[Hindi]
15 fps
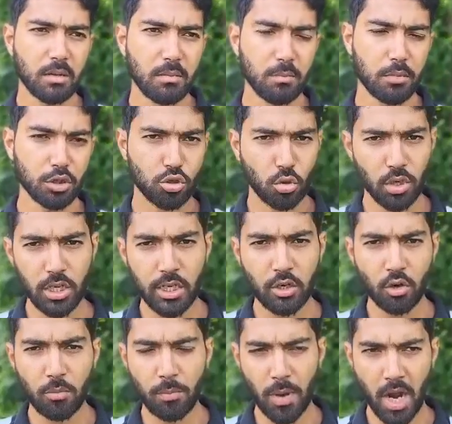बसोली
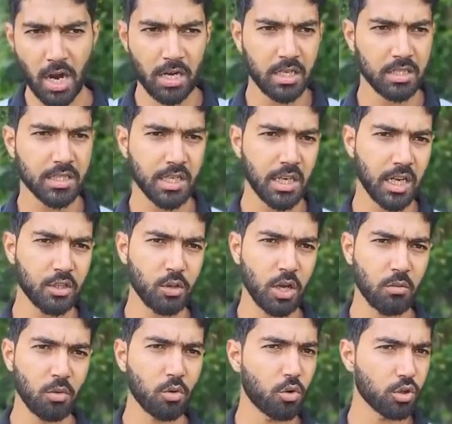को पहाड़ी ज़िला जो है
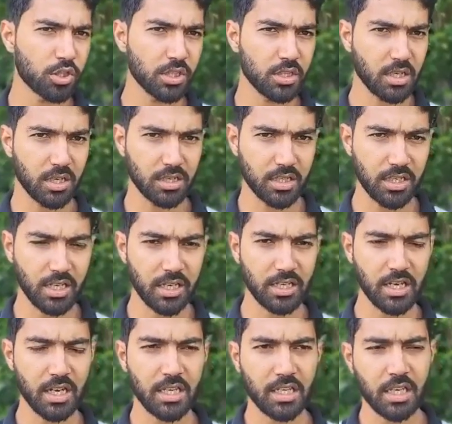वो घोषित करती है
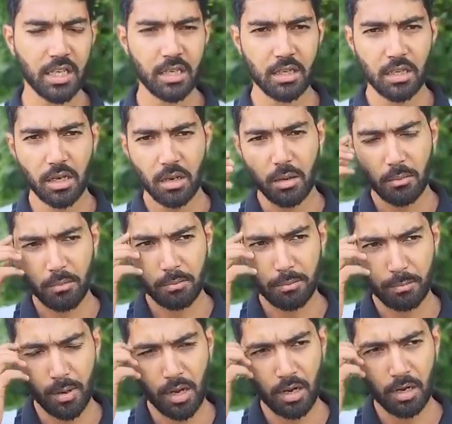यानी कि
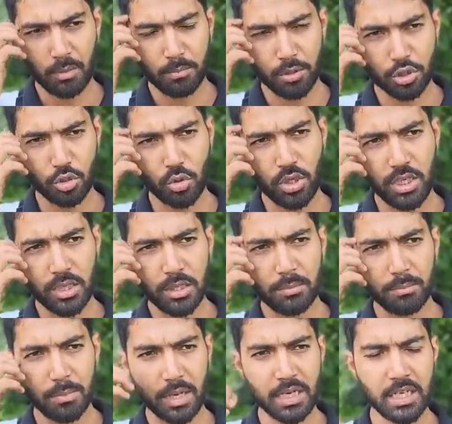बसोली
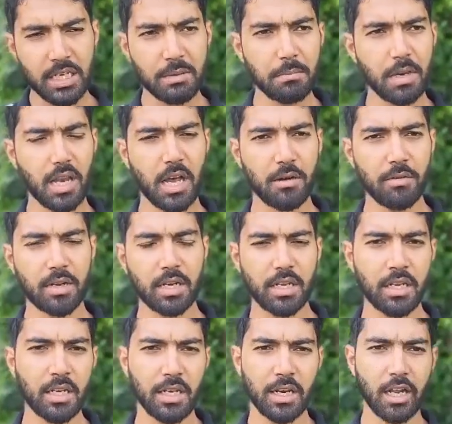बनी बिलावर
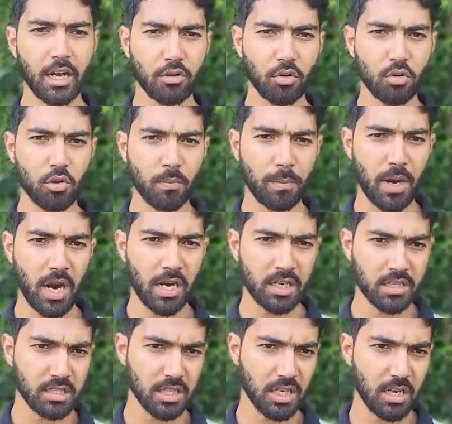इन इलाकों को
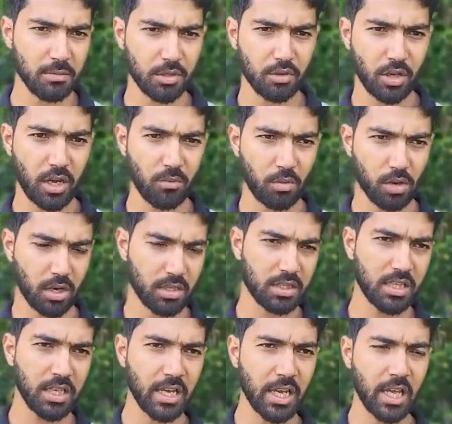पहाड़ी ज़िला में जो है वो
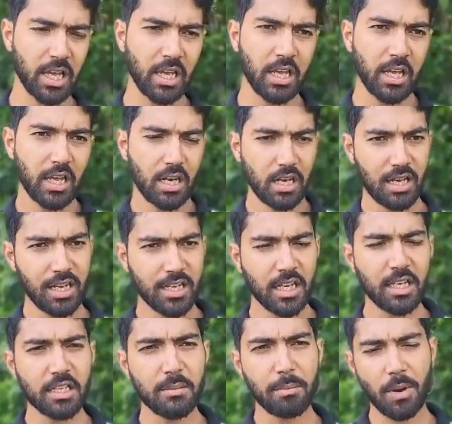रखती है
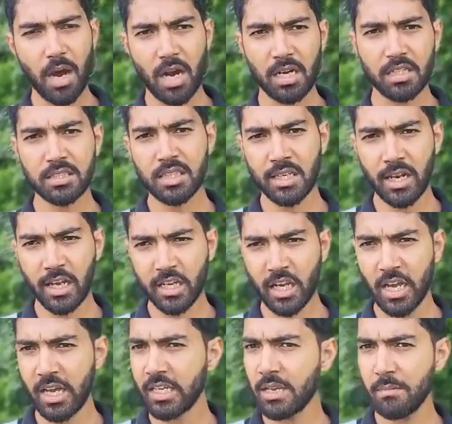लेकिन ये पहाड़ी ज़िला
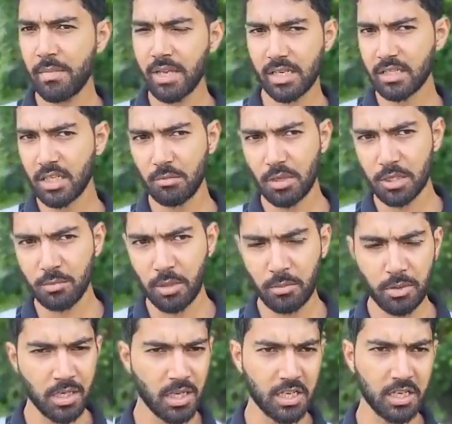क्या है ये मेरी समझ में
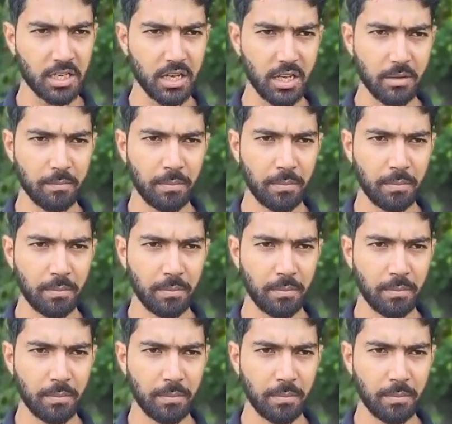भी नहीं है